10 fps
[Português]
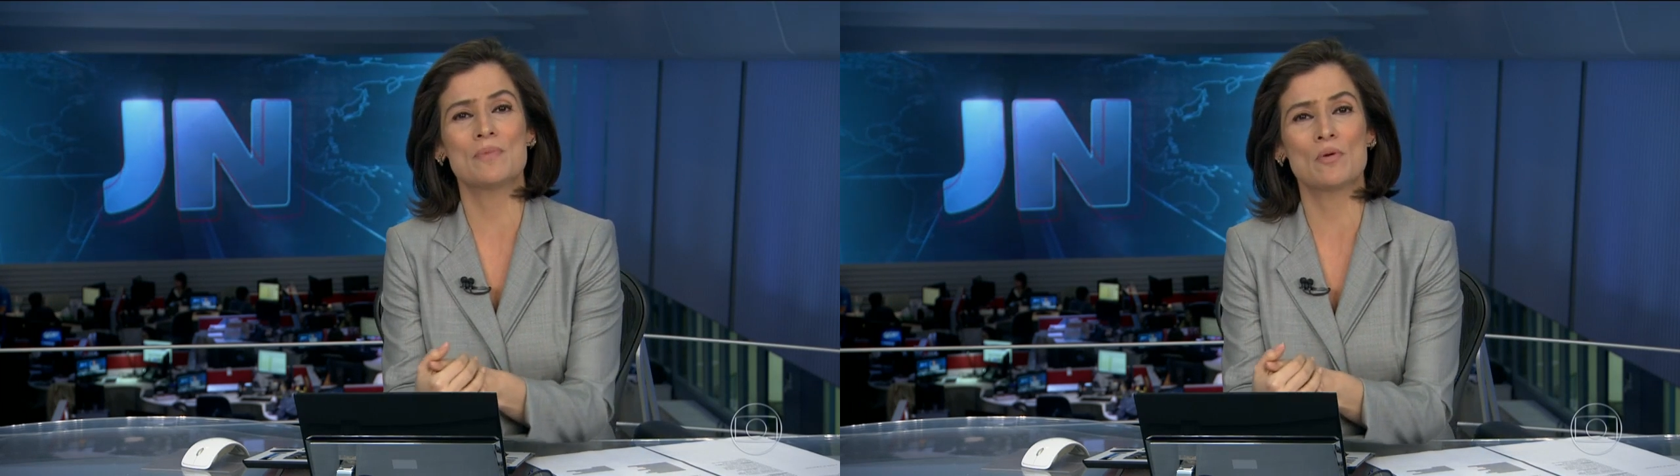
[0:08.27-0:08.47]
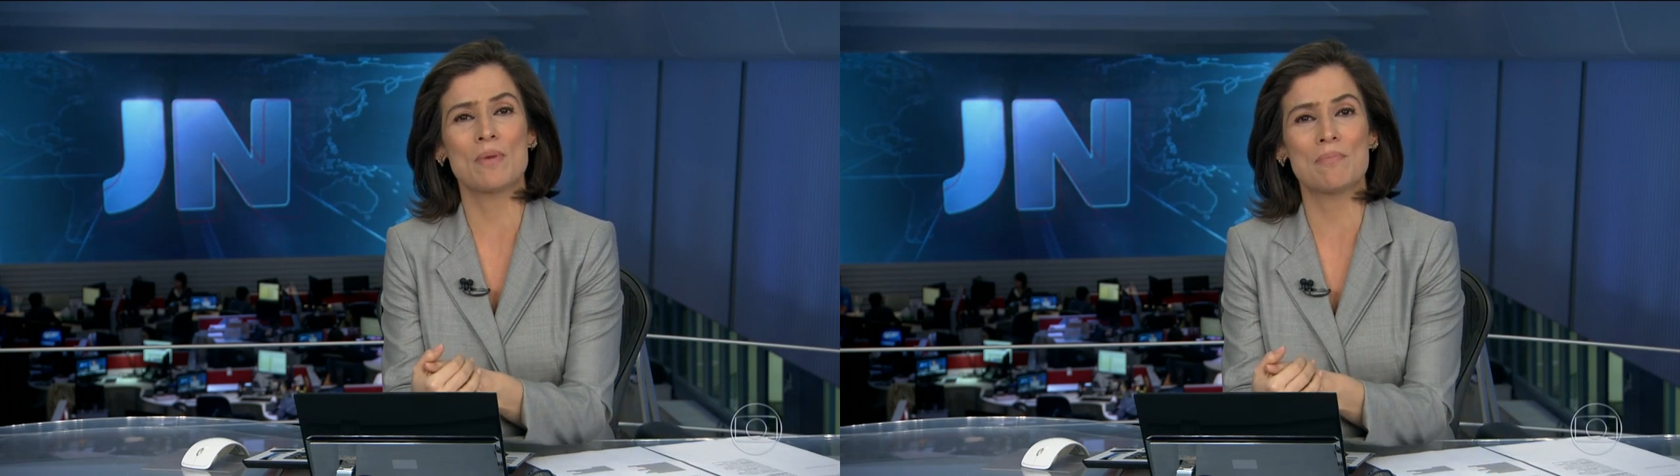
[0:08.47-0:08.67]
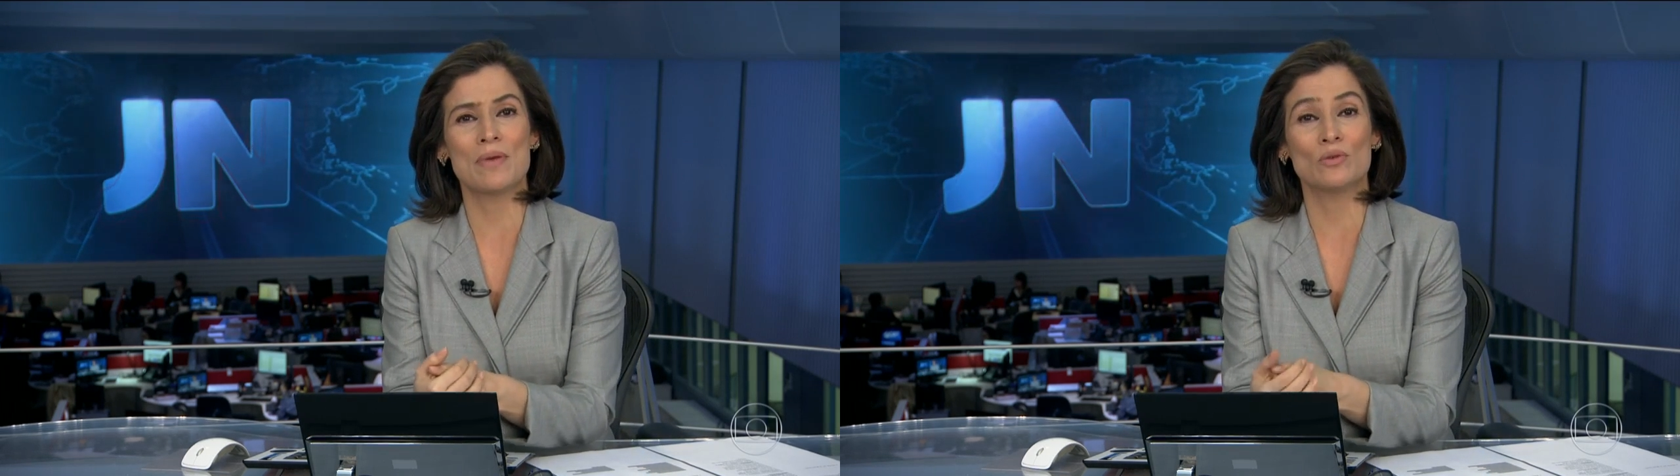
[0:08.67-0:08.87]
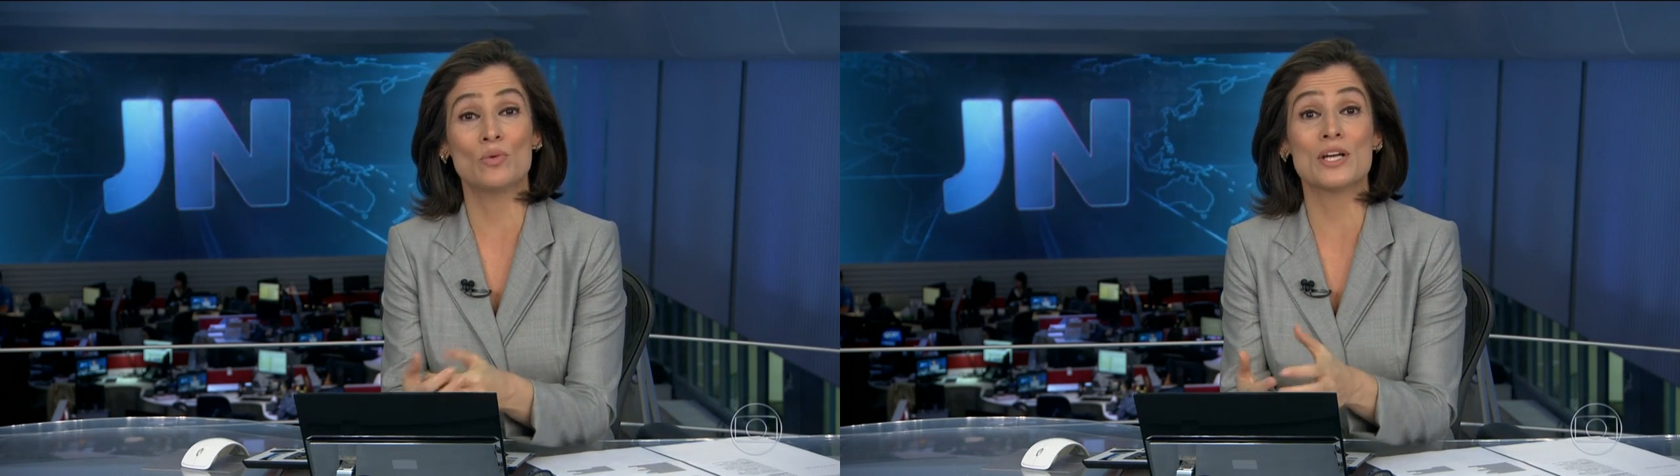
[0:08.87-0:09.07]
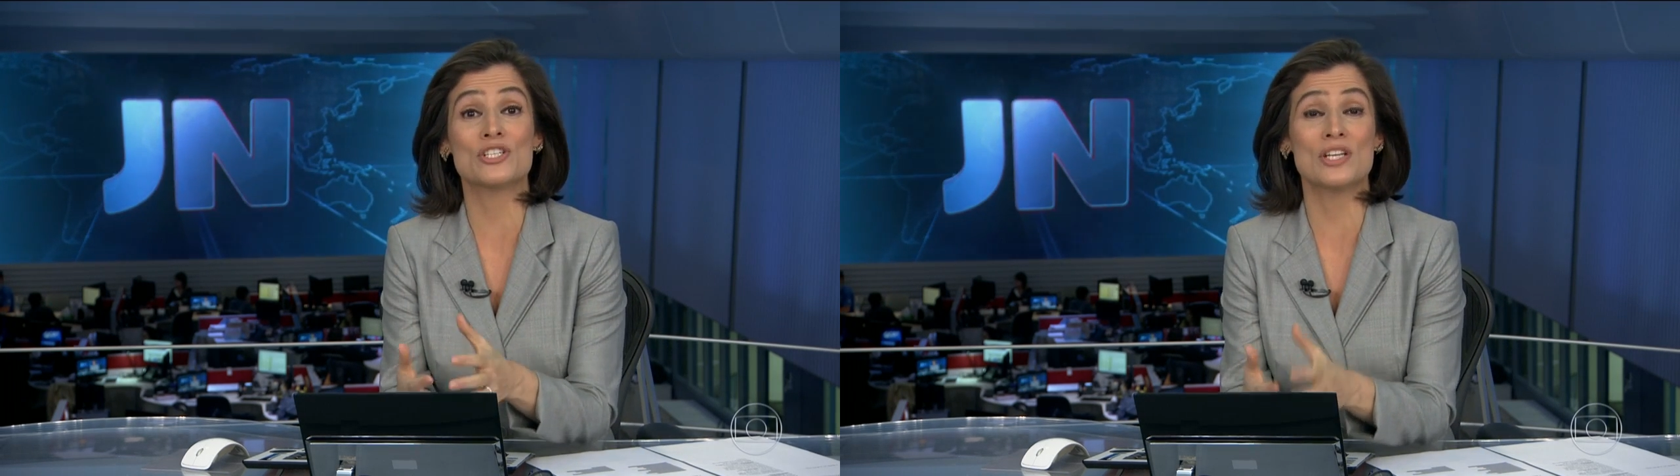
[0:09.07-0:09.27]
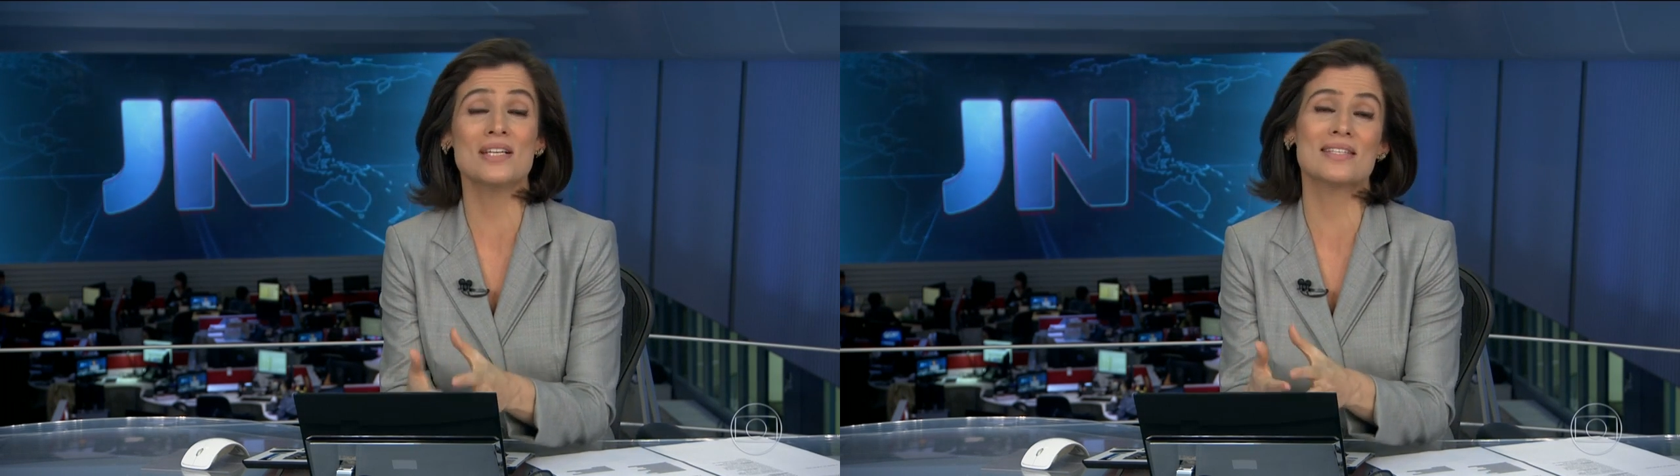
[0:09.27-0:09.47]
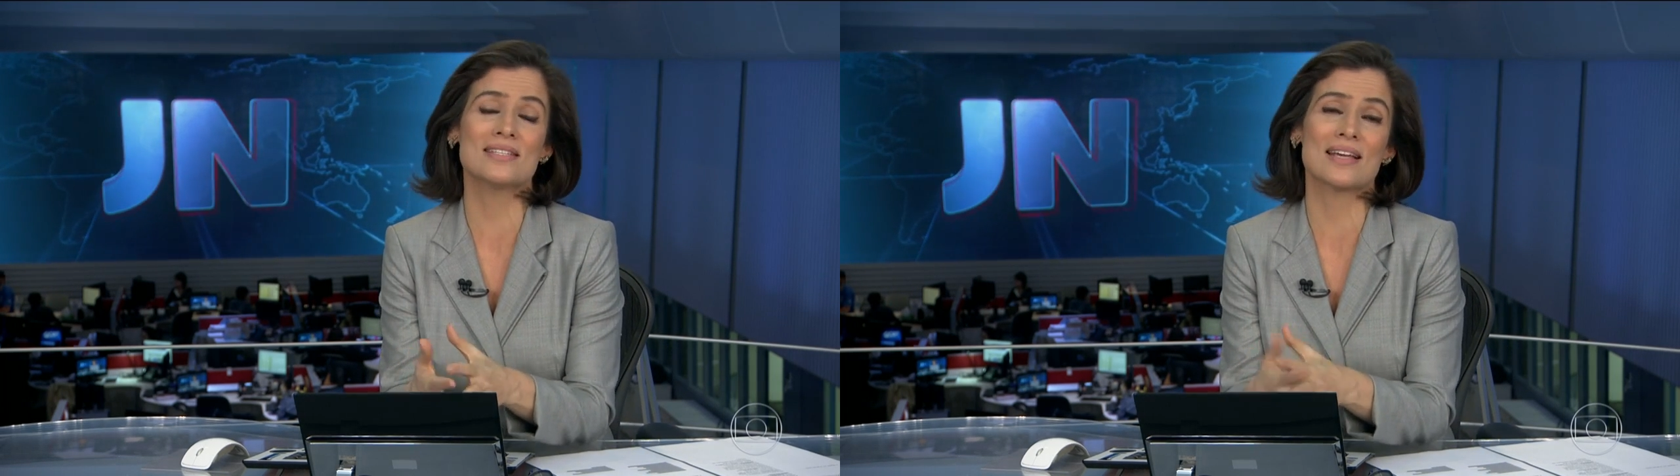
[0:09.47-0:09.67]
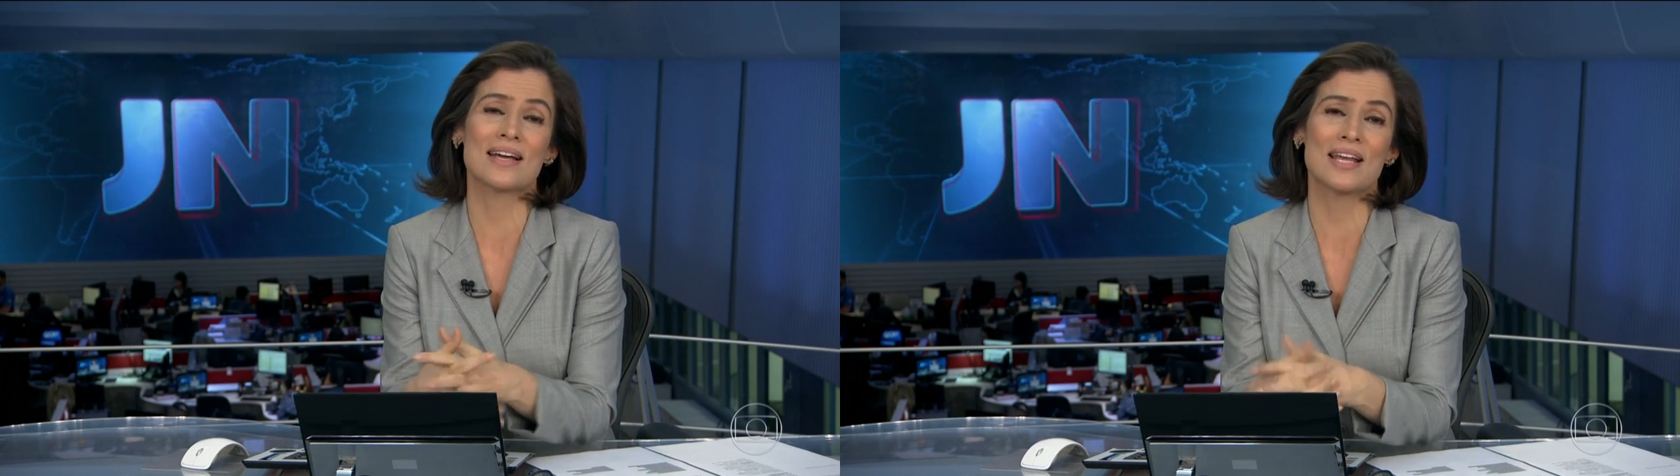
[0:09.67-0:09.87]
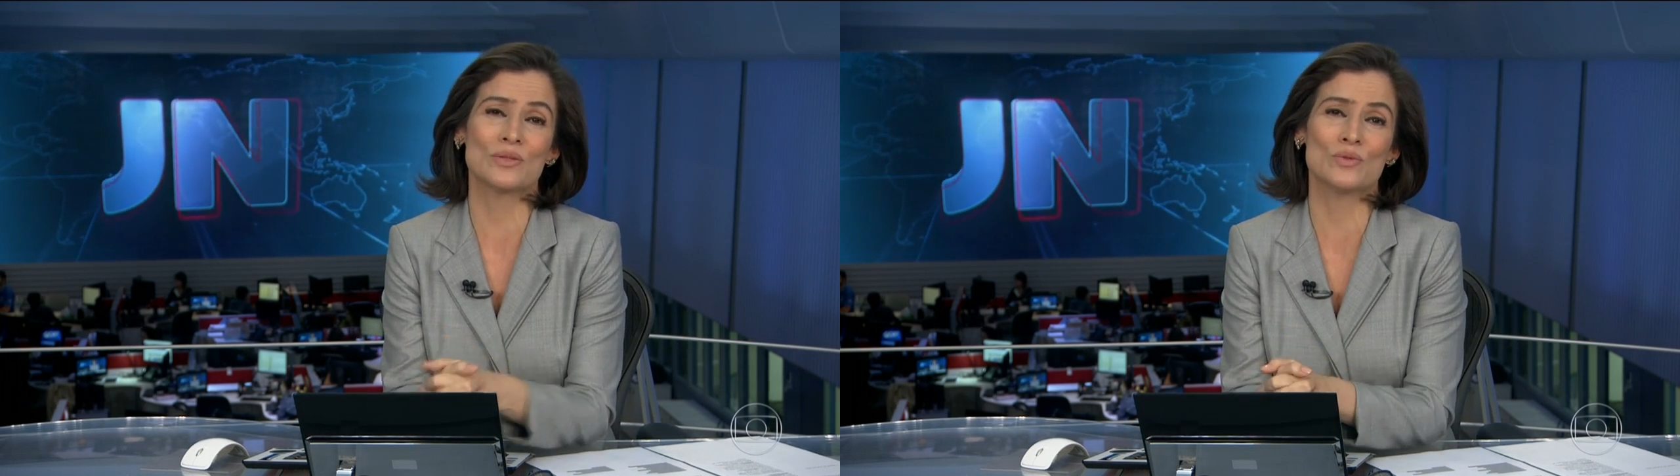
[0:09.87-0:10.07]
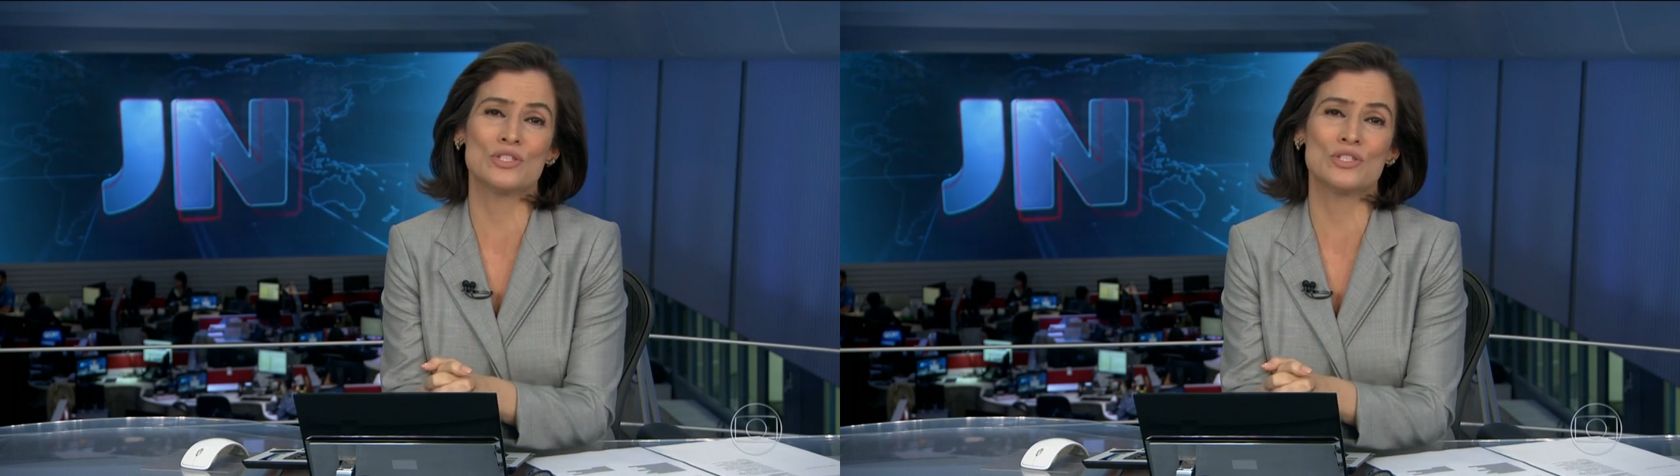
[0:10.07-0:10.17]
pelo papel do agente secreto